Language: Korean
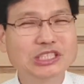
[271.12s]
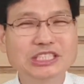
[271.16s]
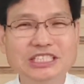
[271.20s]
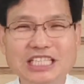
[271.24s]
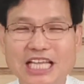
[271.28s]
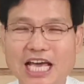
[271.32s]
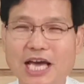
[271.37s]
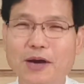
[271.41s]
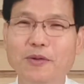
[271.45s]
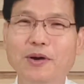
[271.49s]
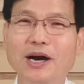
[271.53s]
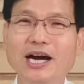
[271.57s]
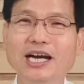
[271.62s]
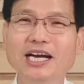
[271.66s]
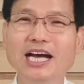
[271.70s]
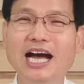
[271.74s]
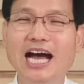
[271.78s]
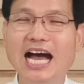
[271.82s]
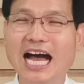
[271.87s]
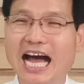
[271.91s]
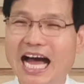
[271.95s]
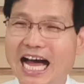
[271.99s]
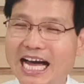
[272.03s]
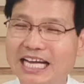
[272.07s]

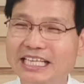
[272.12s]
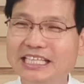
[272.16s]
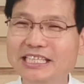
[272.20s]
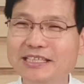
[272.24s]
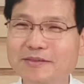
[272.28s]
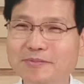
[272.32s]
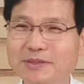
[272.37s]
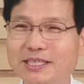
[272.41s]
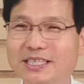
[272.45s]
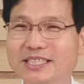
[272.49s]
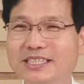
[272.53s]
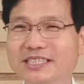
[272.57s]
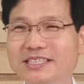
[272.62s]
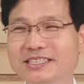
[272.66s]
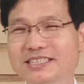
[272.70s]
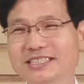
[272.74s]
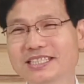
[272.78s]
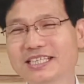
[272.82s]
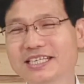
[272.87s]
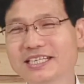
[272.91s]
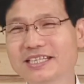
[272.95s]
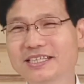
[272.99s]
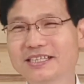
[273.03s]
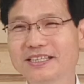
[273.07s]
대화가 아니면은
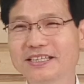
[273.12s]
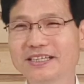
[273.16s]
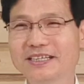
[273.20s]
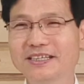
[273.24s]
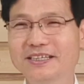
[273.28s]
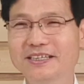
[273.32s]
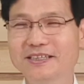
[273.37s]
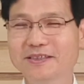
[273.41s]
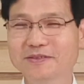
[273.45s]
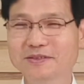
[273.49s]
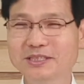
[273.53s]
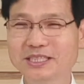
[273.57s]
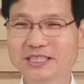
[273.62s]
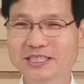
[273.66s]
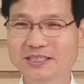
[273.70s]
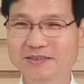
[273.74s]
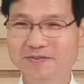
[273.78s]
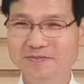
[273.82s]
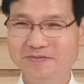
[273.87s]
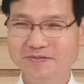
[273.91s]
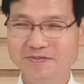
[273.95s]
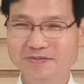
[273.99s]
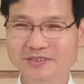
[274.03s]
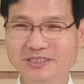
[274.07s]
어, 우리는
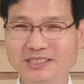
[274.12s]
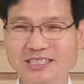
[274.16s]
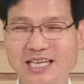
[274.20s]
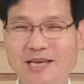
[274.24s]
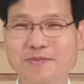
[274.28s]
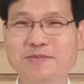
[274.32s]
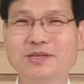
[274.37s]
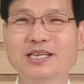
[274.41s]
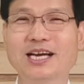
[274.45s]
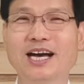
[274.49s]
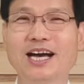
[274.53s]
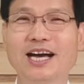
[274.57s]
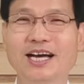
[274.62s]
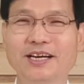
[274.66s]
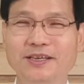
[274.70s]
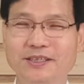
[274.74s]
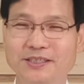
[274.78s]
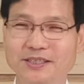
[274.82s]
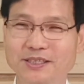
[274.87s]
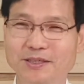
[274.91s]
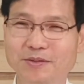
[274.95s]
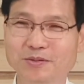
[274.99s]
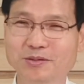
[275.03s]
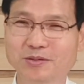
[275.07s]
재미가
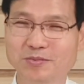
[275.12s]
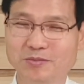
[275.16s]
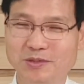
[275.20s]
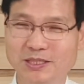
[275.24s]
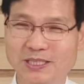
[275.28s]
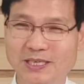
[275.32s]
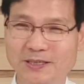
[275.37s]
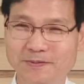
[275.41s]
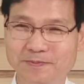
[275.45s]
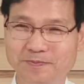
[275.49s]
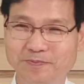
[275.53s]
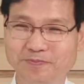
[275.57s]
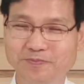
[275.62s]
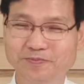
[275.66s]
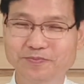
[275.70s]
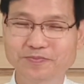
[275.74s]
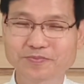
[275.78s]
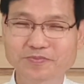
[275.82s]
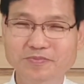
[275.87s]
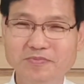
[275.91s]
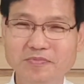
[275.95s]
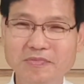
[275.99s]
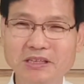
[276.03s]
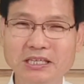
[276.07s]
없습니다.
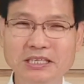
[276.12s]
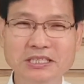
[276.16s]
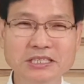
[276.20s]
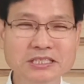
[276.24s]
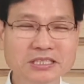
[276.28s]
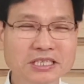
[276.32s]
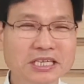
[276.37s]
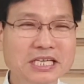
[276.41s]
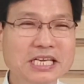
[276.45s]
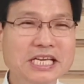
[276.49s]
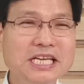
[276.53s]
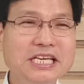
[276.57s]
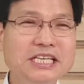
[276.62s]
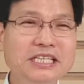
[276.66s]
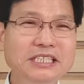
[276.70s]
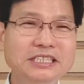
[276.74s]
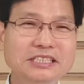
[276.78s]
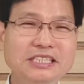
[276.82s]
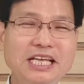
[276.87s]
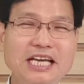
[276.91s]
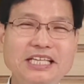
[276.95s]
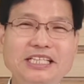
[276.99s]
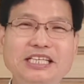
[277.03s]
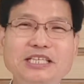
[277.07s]
그래서
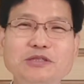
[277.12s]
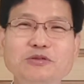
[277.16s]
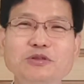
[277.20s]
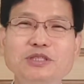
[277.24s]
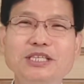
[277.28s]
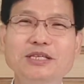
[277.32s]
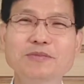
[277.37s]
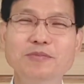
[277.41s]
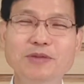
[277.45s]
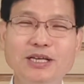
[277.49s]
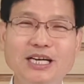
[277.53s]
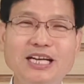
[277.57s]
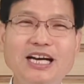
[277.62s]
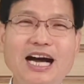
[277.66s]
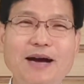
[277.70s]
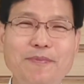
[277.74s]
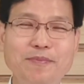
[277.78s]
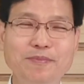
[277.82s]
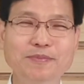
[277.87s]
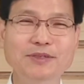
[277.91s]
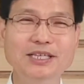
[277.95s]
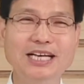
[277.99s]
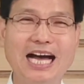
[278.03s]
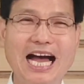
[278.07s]
현대 기술이
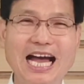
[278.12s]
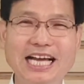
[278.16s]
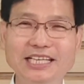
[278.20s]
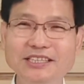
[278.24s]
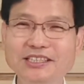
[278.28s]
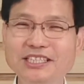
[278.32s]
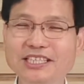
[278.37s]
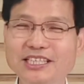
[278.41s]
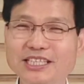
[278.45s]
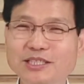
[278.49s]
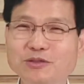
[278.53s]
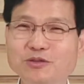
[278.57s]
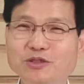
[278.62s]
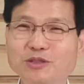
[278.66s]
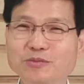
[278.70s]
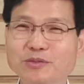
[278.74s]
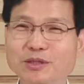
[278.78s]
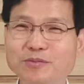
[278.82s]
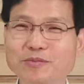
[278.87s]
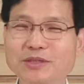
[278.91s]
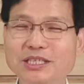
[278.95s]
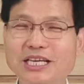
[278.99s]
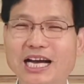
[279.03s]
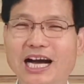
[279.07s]
뭐가 뭐 IT 기술이
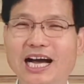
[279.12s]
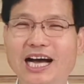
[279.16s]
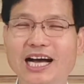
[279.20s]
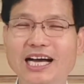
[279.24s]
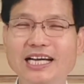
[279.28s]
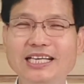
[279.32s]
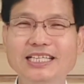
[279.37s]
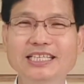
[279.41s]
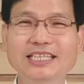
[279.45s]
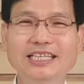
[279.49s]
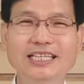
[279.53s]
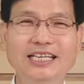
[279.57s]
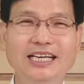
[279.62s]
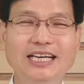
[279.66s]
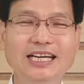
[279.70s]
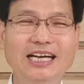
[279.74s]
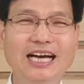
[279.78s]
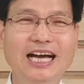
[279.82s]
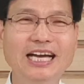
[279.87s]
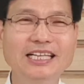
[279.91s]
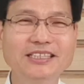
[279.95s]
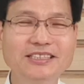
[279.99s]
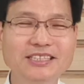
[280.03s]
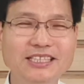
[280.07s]
뭡니까?
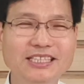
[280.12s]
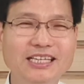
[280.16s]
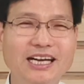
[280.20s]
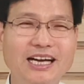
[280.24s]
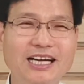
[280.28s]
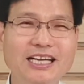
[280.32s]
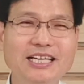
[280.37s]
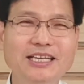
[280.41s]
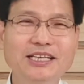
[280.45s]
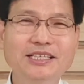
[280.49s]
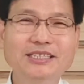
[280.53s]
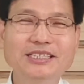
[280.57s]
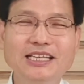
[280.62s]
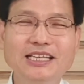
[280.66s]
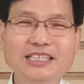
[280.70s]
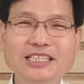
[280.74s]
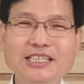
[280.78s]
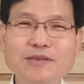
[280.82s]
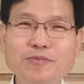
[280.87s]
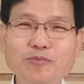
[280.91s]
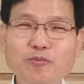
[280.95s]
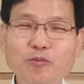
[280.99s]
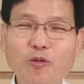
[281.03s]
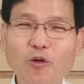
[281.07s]
IT가 아,
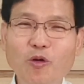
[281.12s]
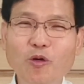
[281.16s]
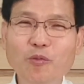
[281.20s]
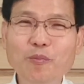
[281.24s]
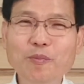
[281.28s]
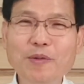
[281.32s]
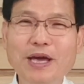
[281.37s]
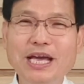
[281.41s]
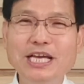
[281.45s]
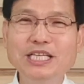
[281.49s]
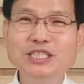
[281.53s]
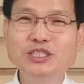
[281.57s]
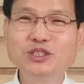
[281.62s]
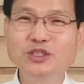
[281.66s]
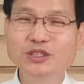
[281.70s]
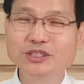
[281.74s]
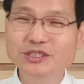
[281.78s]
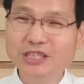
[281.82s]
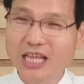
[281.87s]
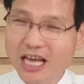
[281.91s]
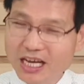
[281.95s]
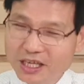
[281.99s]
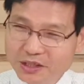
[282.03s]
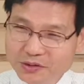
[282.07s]
인포메이션
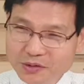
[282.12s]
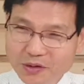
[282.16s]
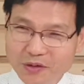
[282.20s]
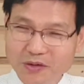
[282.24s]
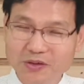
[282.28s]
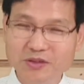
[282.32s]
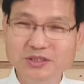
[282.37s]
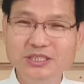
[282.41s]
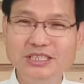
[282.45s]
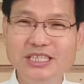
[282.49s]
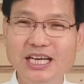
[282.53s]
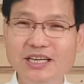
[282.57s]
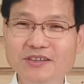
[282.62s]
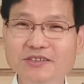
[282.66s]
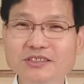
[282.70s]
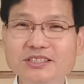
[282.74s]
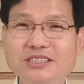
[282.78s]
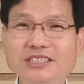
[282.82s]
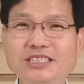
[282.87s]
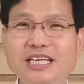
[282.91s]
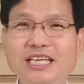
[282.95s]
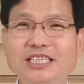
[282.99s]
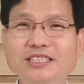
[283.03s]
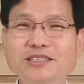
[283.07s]
테크놀로지라
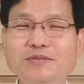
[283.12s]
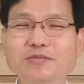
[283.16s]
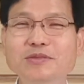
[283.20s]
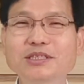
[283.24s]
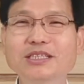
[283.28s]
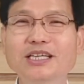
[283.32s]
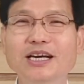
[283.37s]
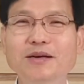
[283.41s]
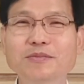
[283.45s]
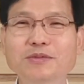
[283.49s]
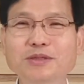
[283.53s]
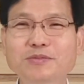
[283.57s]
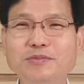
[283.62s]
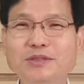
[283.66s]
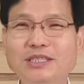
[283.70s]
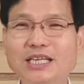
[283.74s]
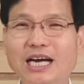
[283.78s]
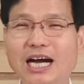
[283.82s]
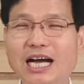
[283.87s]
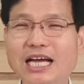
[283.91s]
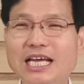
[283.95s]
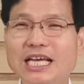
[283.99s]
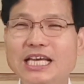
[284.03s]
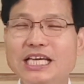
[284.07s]
그러지 않습니까?
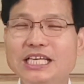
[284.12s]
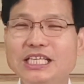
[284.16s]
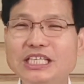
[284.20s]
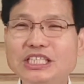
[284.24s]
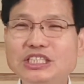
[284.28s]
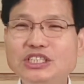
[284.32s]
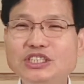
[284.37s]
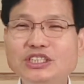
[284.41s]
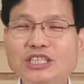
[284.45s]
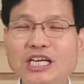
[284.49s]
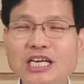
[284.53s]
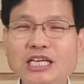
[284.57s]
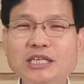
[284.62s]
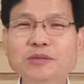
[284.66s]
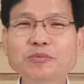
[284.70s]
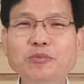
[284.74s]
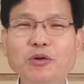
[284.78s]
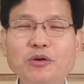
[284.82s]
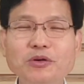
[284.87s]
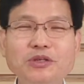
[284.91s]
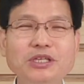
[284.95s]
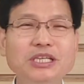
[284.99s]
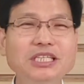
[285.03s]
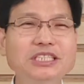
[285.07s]
뭡니까? 이
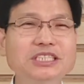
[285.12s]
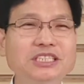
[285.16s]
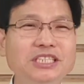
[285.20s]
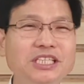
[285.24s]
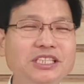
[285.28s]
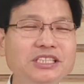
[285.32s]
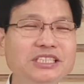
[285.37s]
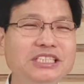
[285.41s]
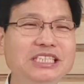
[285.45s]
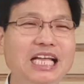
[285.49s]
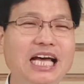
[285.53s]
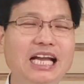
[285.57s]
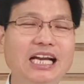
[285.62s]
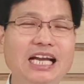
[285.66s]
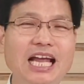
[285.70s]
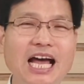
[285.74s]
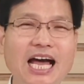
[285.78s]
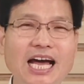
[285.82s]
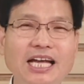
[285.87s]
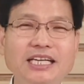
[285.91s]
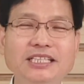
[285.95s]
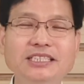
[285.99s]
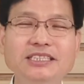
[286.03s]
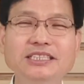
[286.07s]
정보를
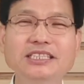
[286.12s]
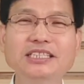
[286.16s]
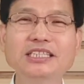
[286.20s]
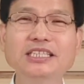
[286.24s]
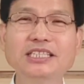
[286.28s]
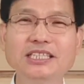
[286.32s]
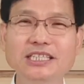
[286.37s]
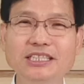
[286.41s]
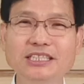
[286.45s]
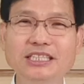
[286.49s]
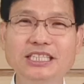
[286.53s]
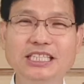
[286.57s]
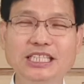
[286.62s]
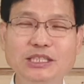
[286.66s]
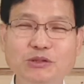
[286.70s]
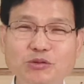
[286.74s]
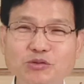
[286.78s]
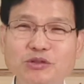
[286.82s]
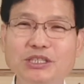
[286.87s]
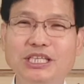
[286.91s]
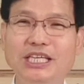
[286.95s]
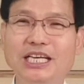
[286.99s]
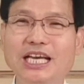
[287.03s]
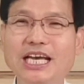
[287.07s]
전달하는 이
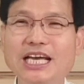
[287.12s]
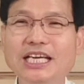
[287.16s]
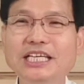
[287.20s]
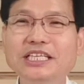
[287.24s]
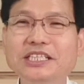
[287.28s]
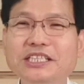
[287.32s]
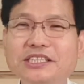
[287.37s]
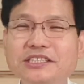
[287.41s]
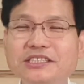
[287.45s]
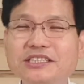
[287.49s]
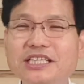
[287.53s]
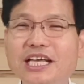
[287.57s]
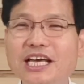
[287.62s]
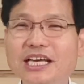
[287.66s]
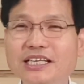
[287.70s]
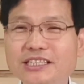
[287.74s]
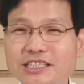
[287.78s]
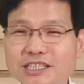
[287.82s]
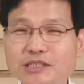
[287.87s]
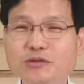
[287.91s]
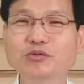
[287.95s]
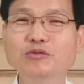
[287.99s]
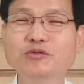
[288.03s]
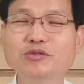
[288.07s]
기술이 현대
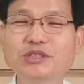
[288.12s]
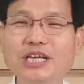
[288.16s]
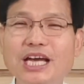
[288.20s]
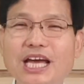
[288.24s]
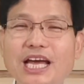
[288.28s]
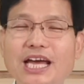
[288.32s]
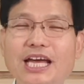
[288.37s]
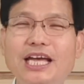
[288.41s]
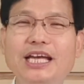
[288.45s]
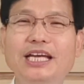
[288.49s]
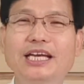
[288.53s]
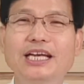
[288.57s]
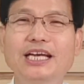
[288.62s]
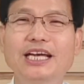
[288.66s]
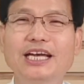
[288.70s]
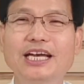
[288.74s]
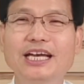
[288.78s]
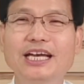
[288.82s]
기술의